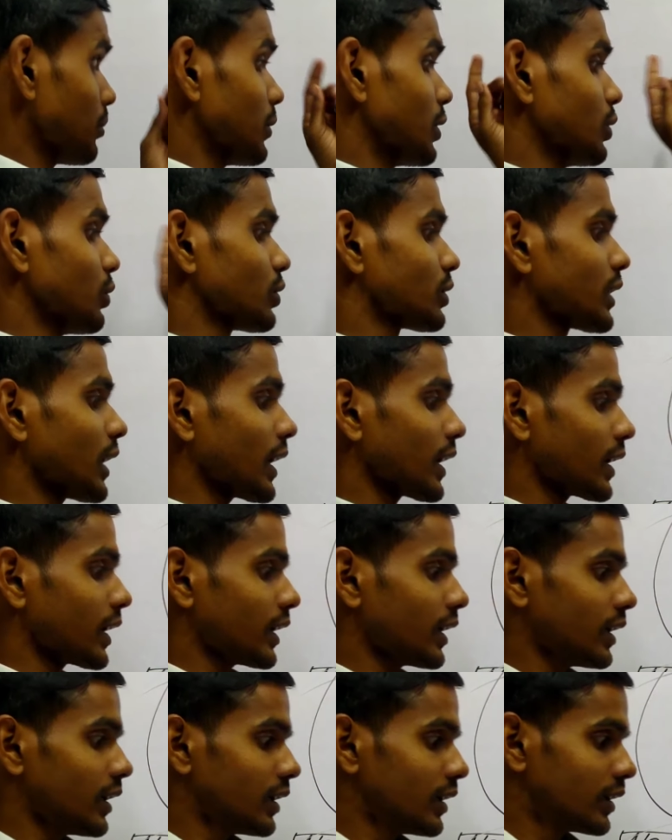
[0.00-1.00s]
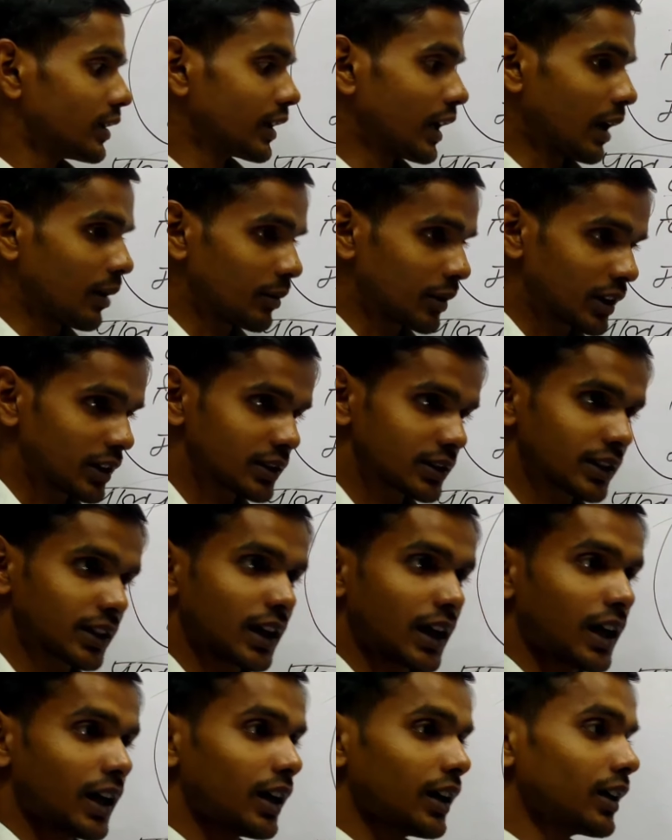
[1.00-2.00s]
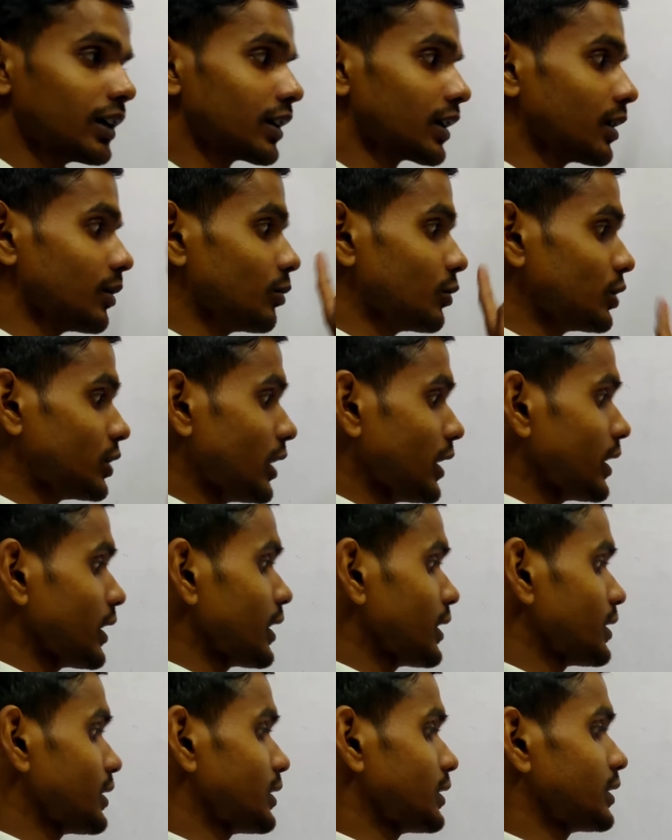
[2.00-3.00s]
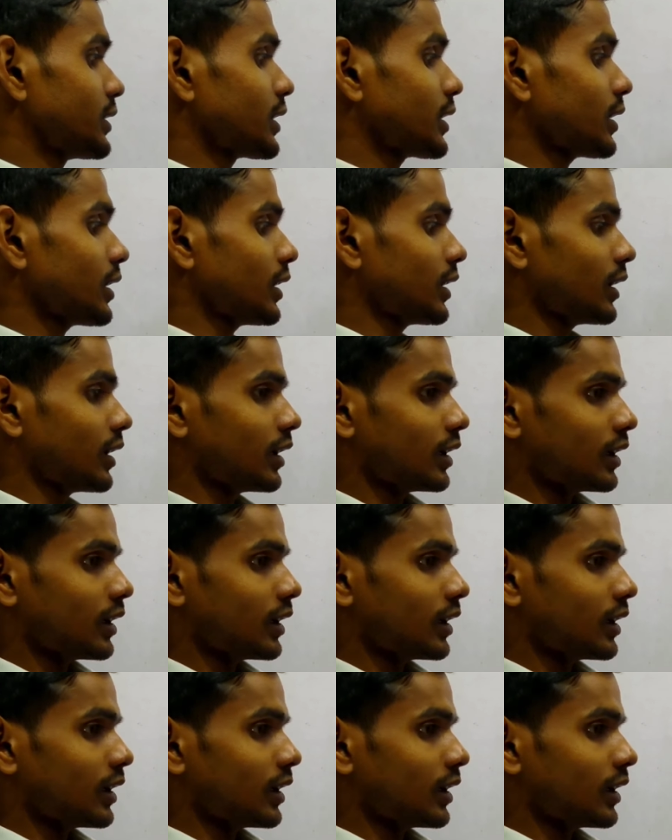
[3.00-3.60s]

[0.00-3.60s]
बिंदुसार ने डायमेकस से कहा कि मुझे ये चीज़ें